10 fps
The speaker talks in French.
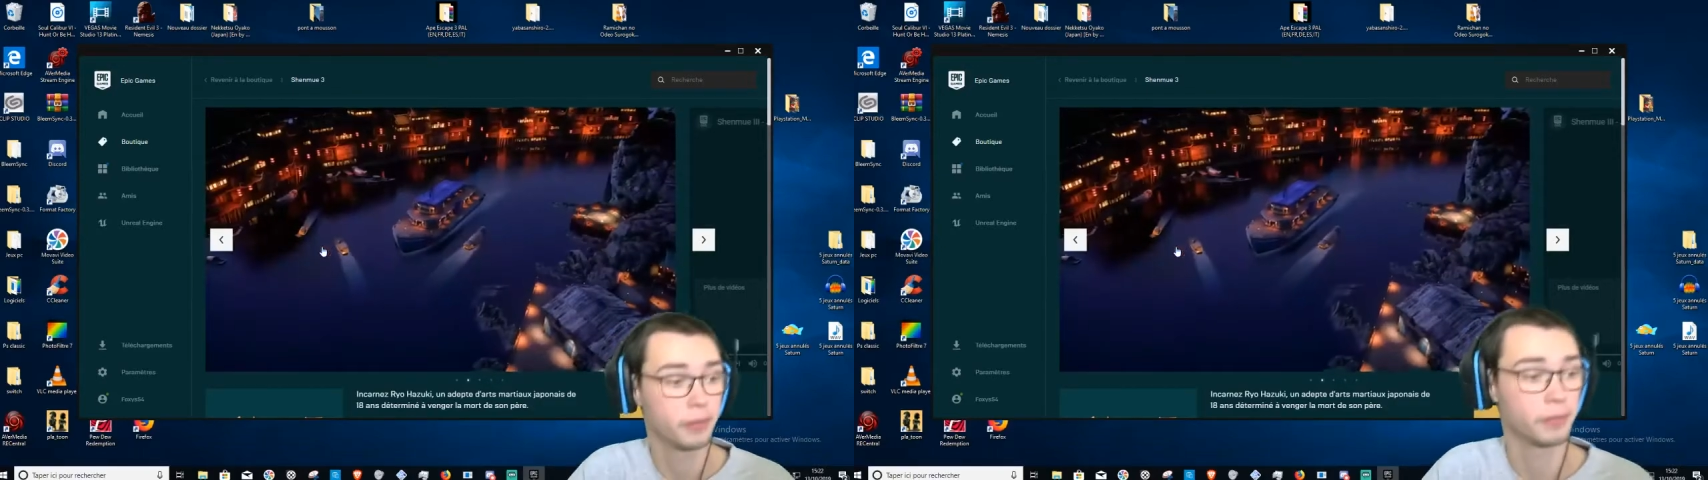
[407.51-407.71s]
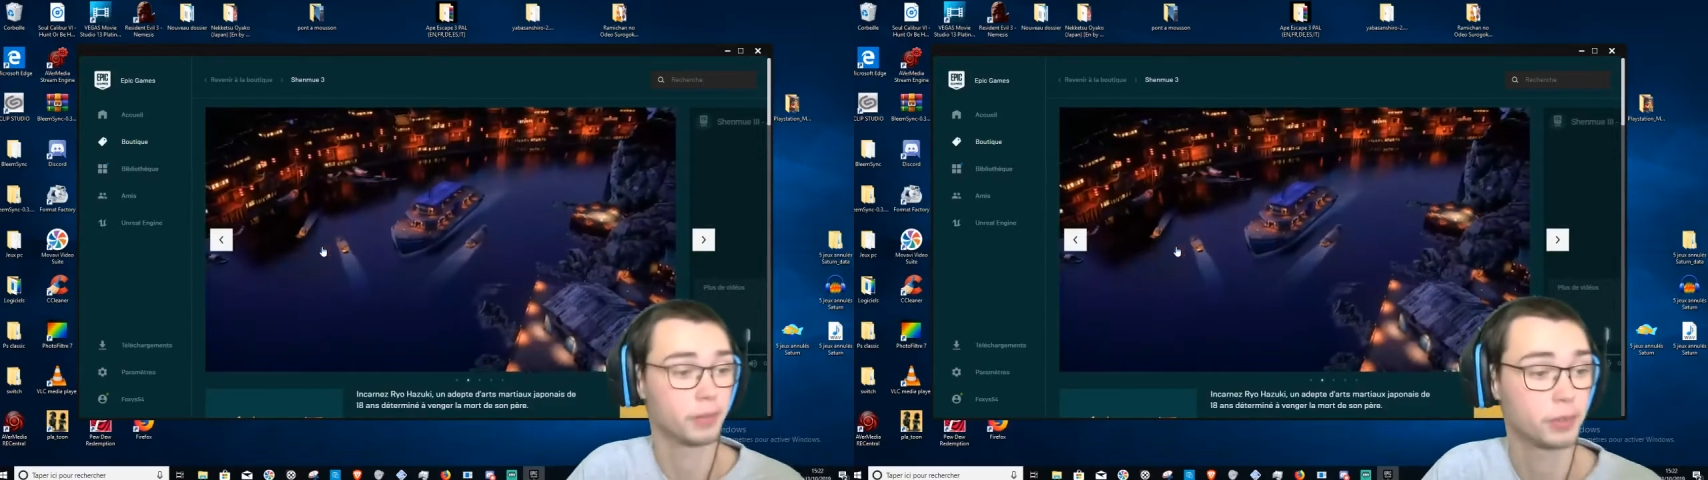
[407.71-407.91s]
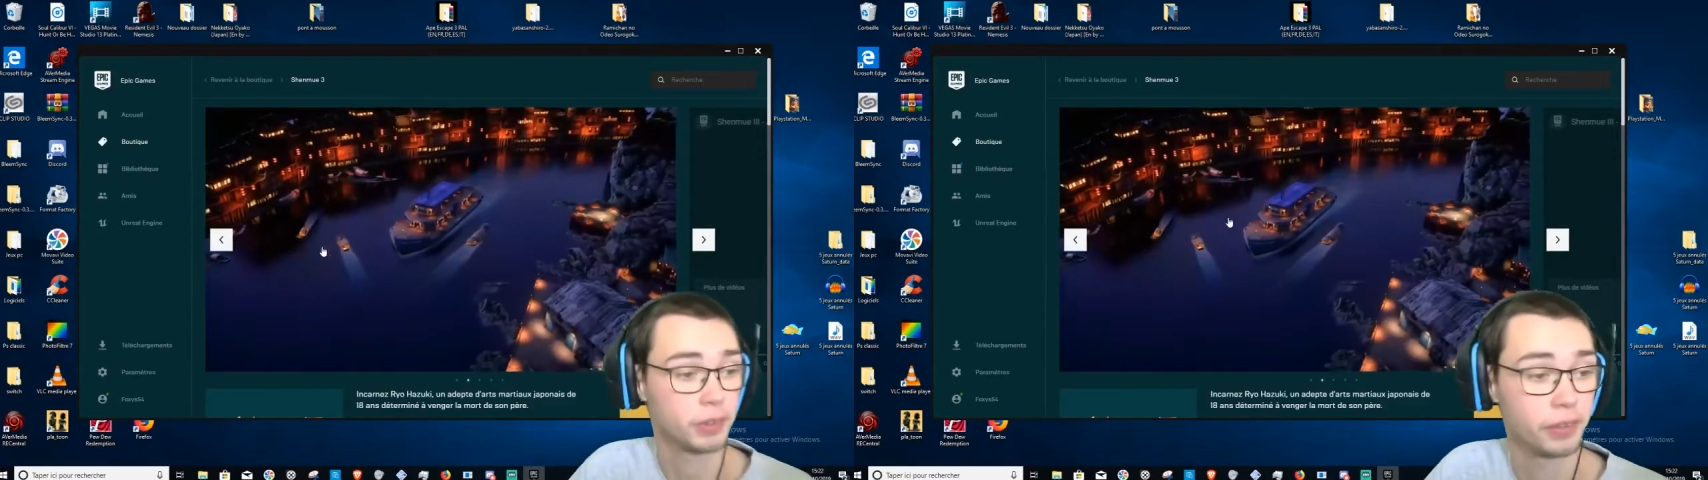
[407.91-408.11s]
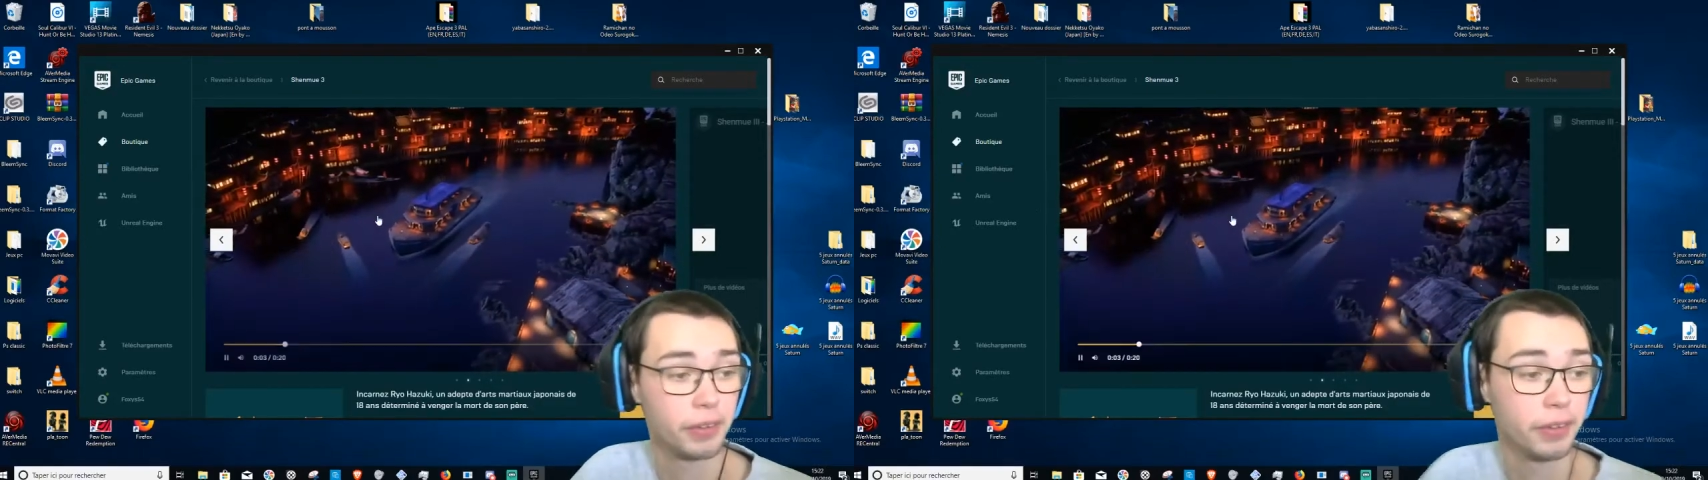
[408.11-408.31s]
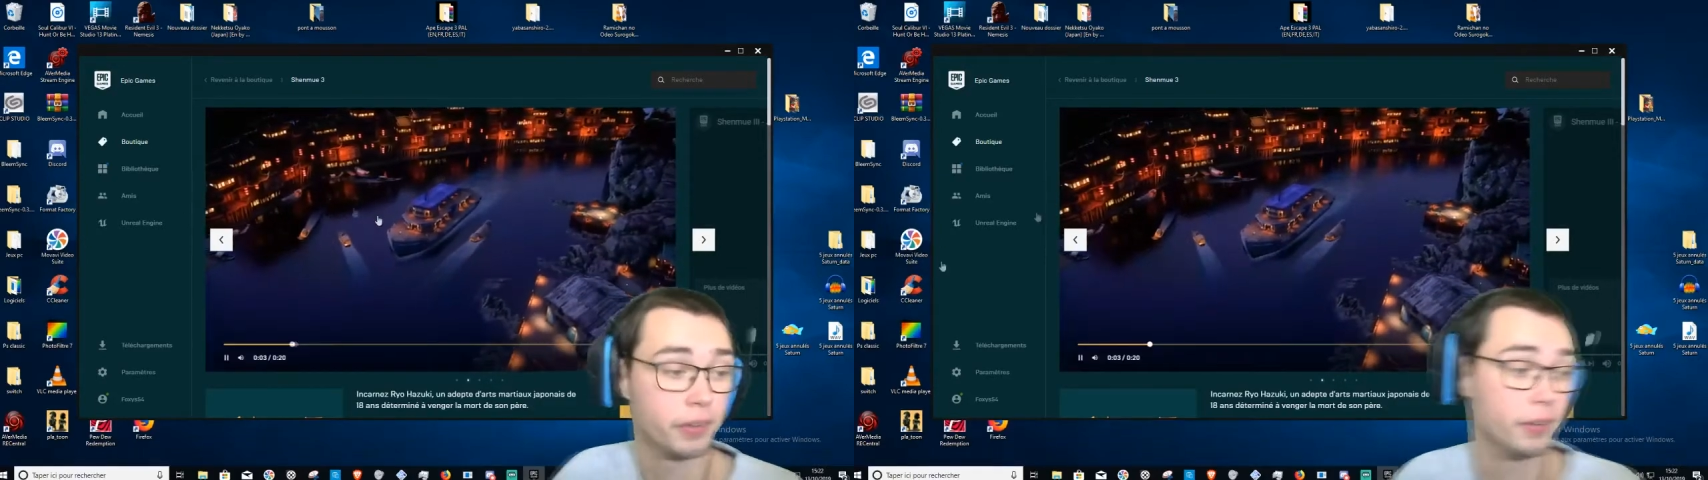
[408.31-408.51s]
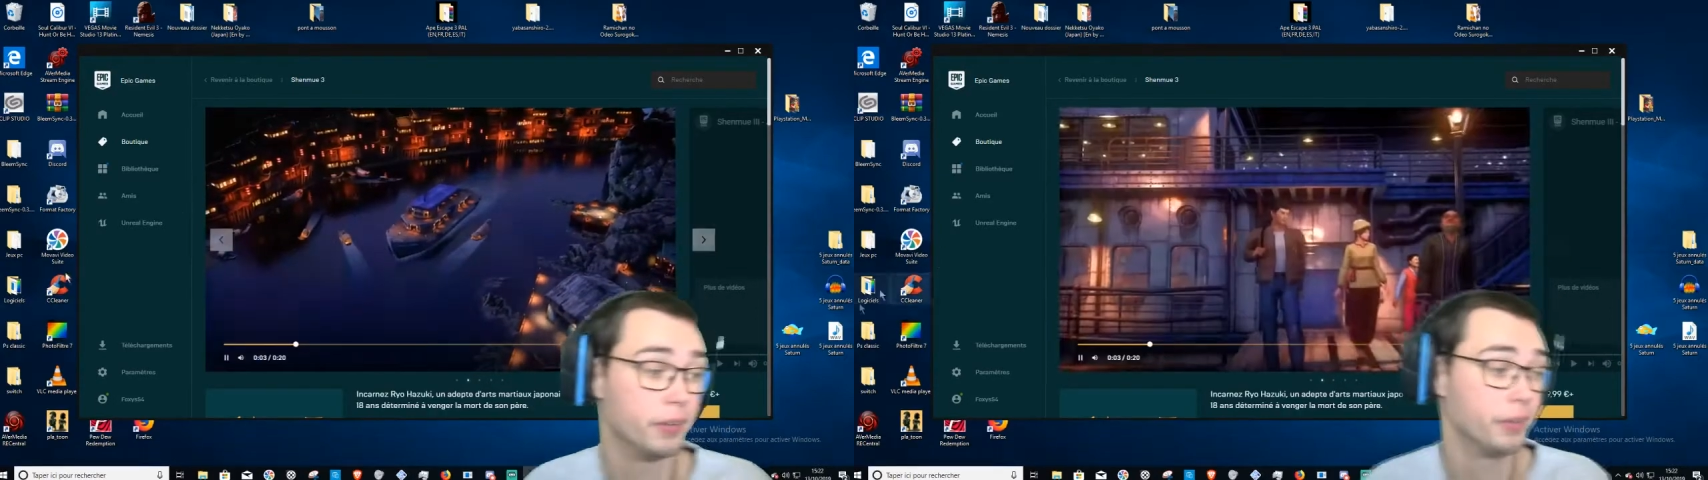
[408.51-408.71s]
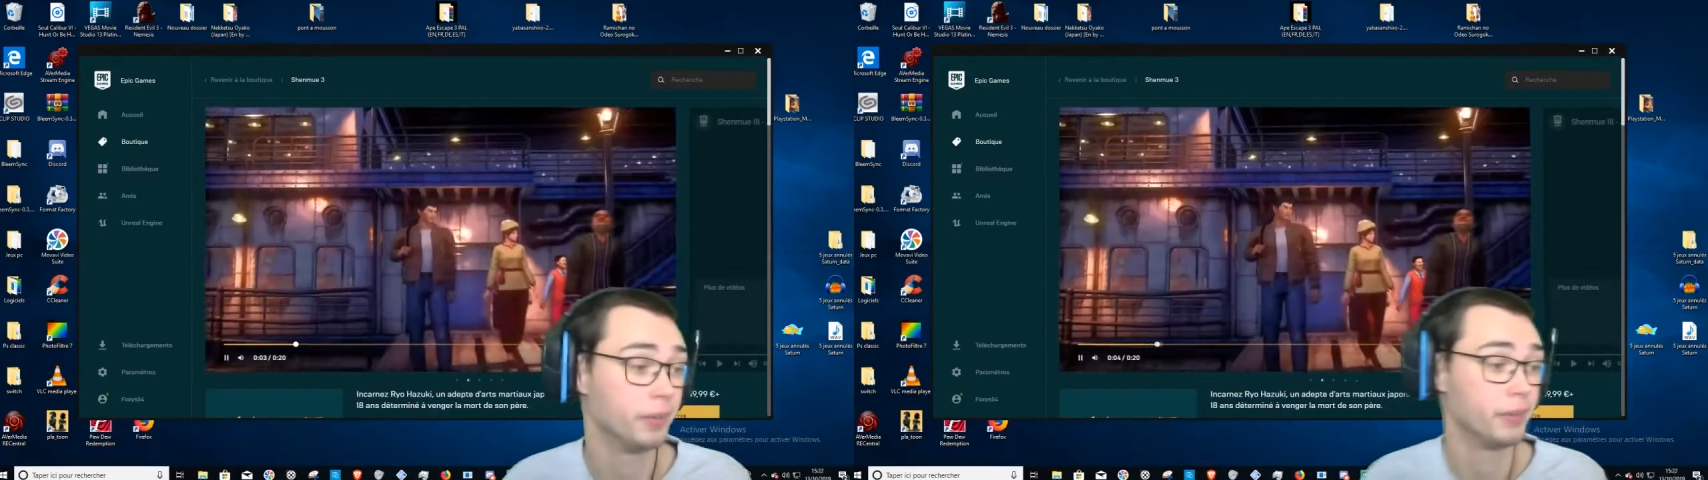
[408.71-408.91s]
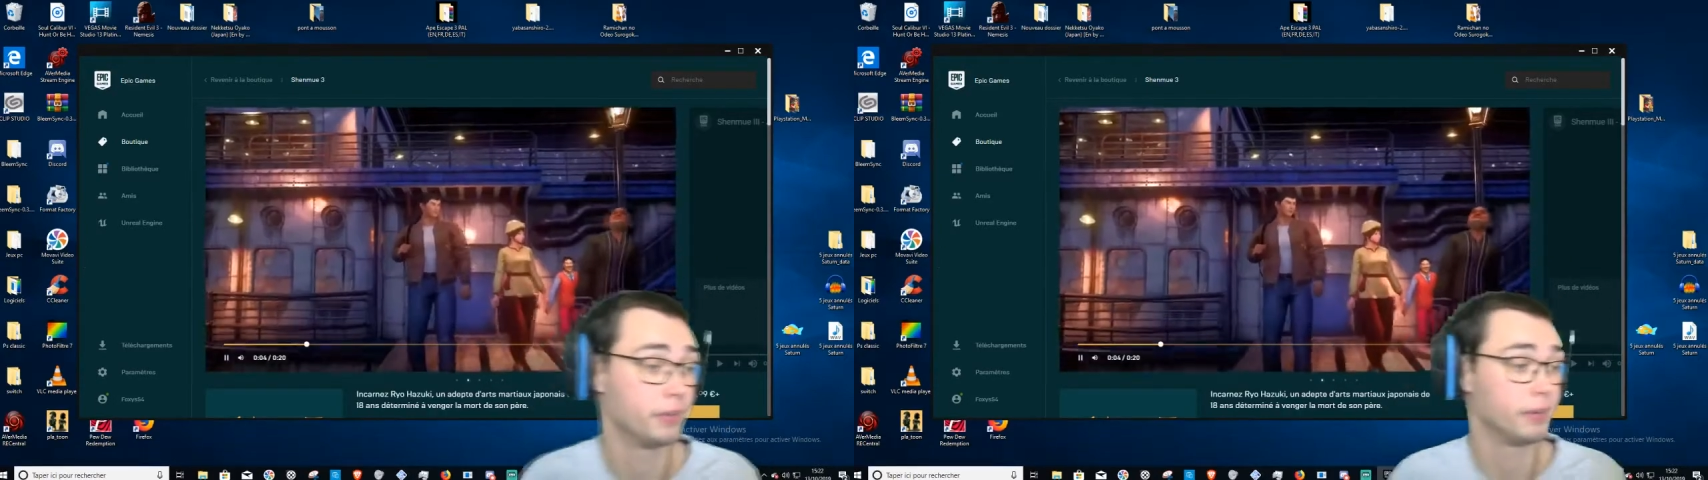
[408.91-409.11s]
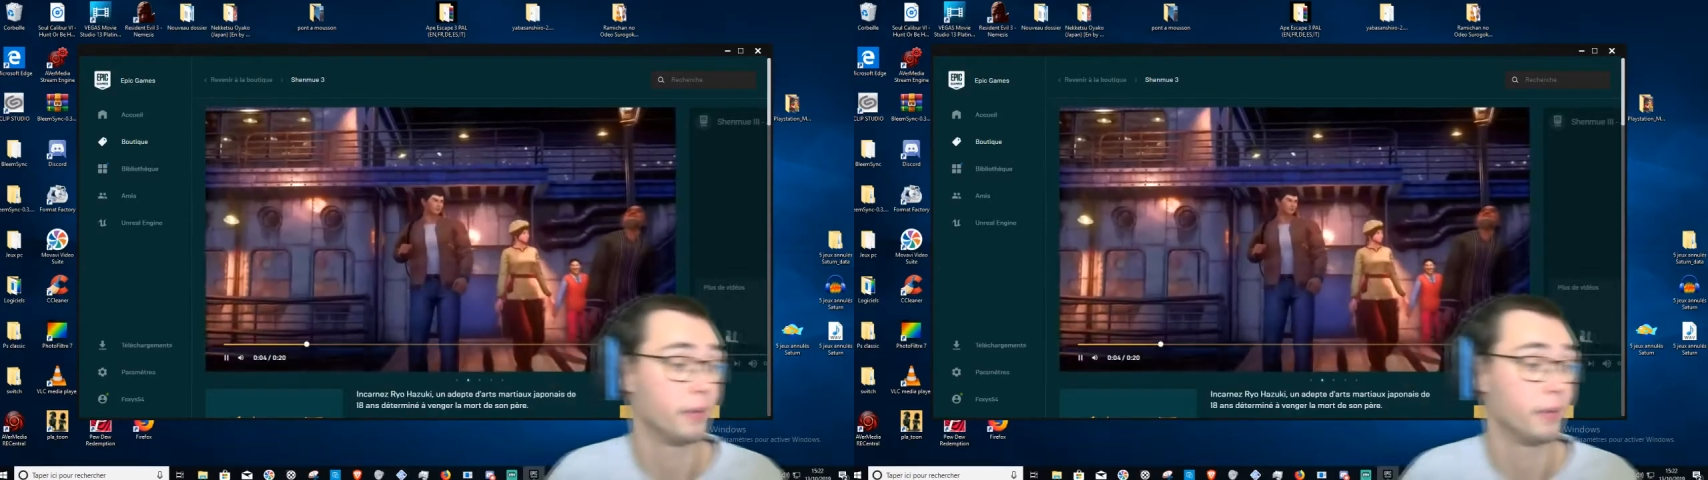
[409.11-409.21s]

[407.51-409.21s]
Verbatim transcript: Donc. Euh,